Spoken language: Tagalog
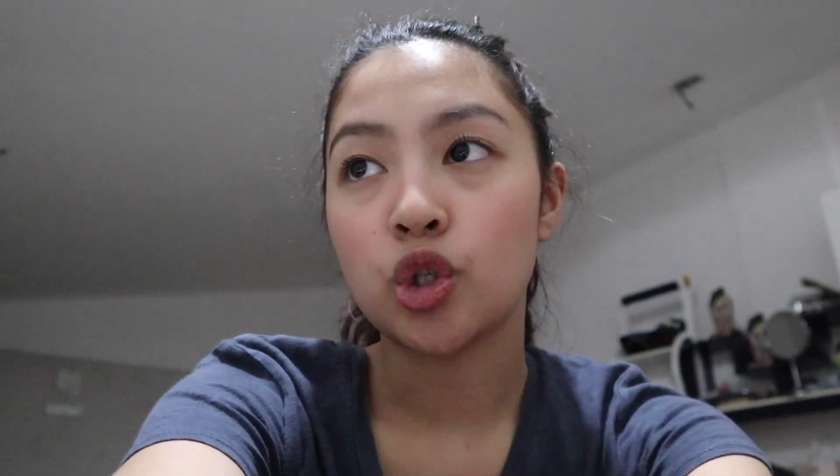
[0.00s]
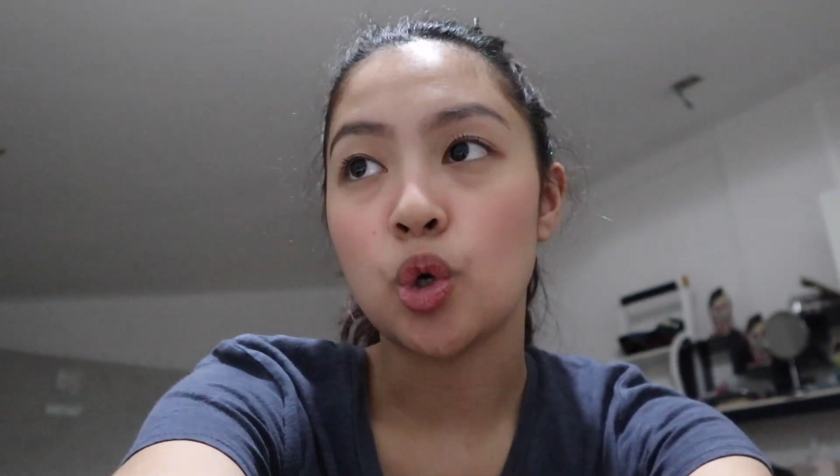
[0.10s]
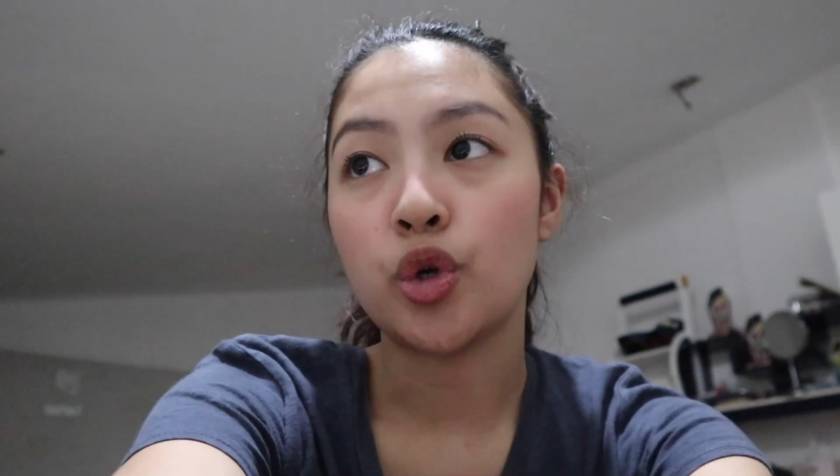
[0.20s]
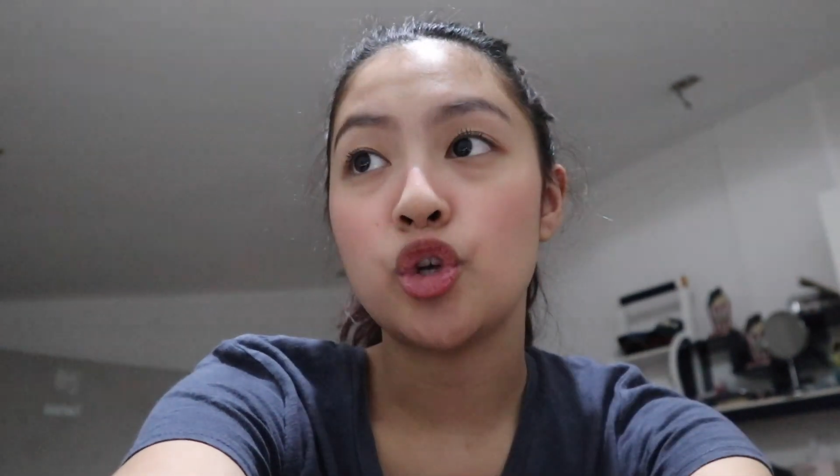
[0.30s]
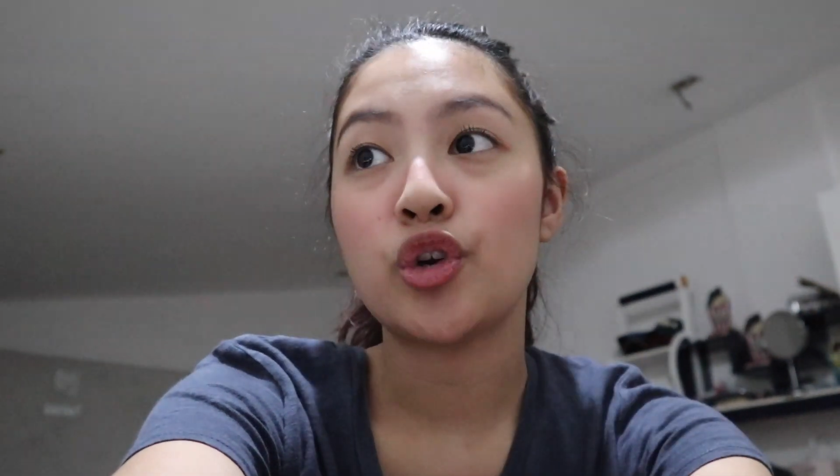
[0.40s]

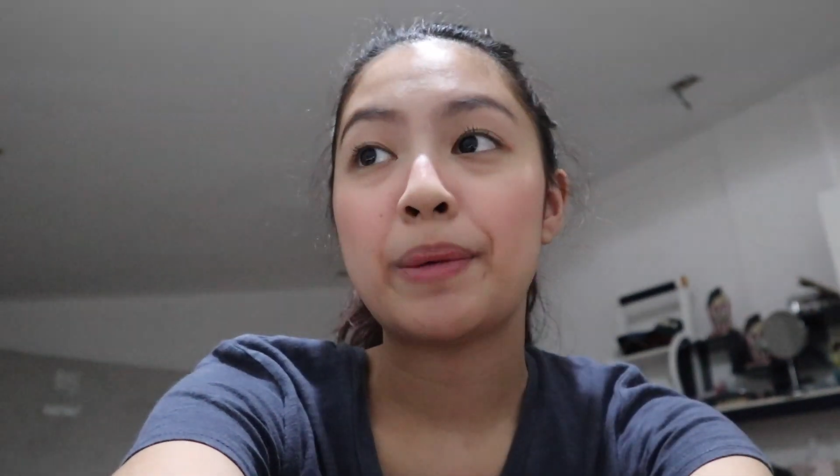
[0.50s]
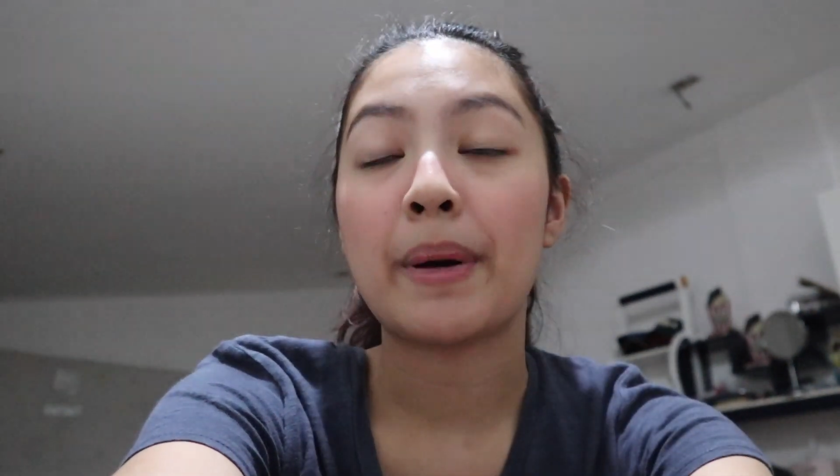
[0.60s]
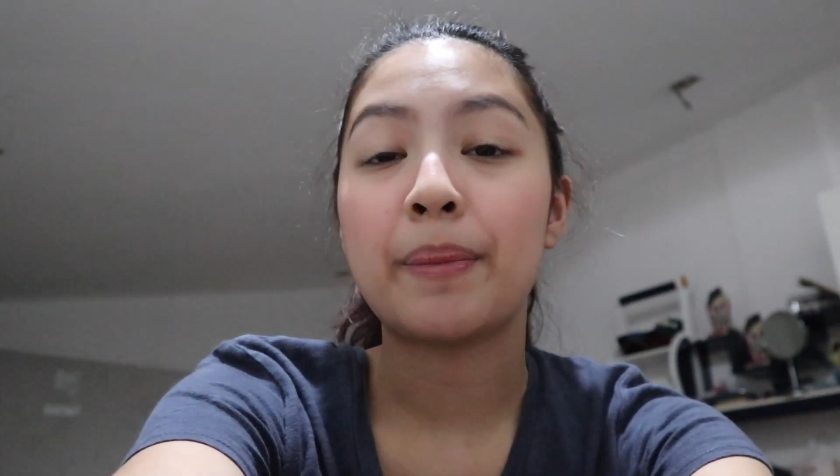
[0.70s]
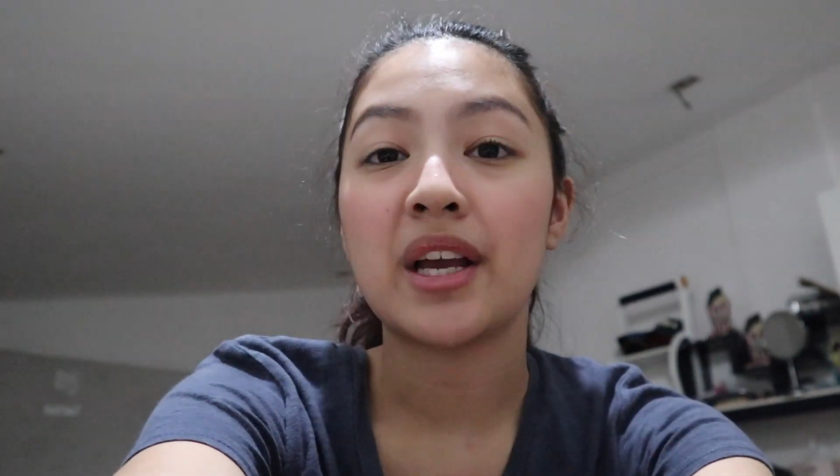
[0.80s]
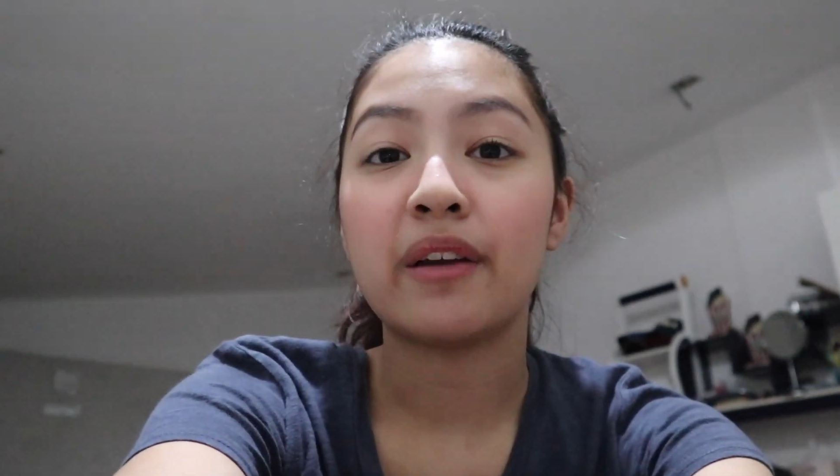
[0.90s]
So, yun yung
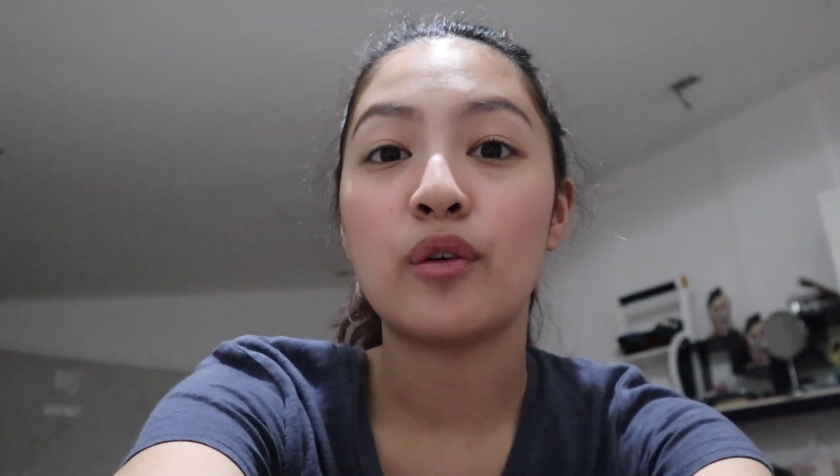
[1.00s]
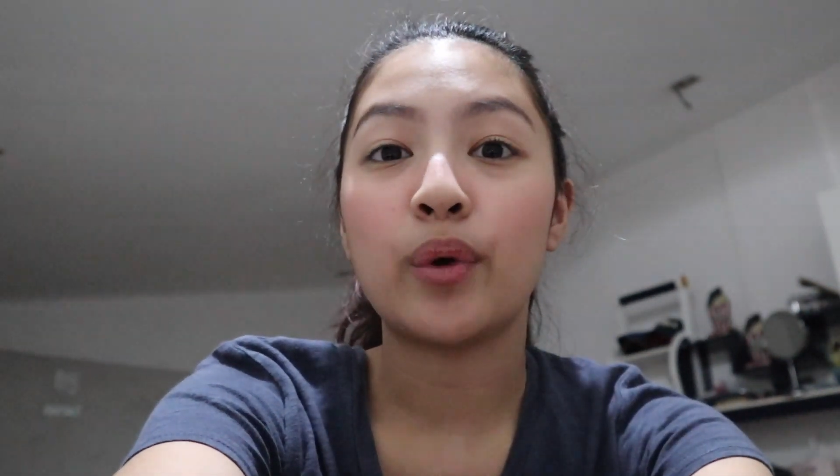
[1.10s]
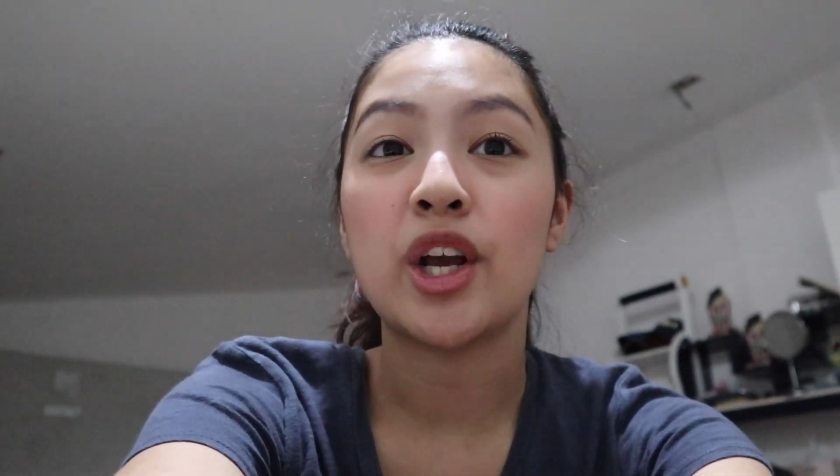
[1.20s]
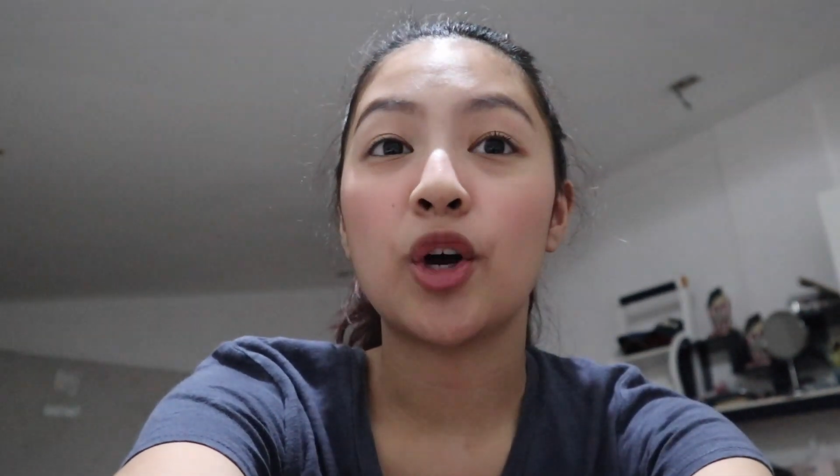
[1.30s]
ipapag-giveaway